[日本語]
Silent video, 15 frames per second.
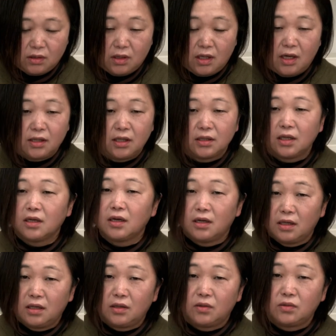畑
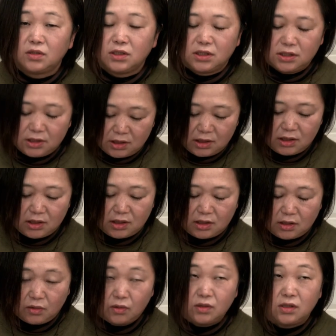から美味し
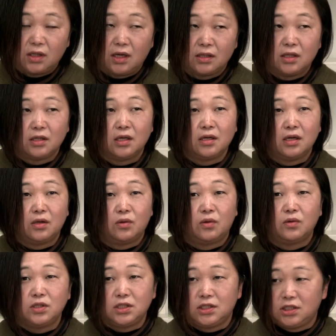
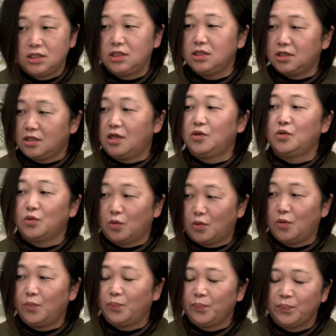いっていうの
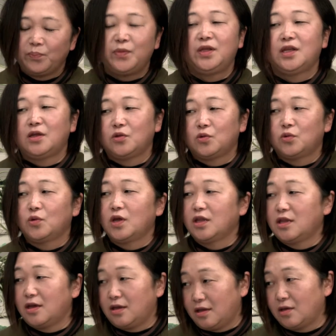をみんなに届
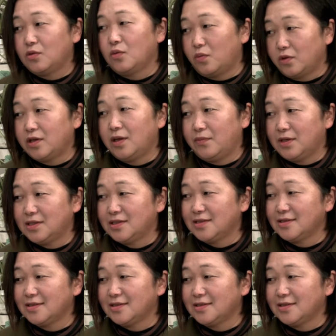けたいなと思っています。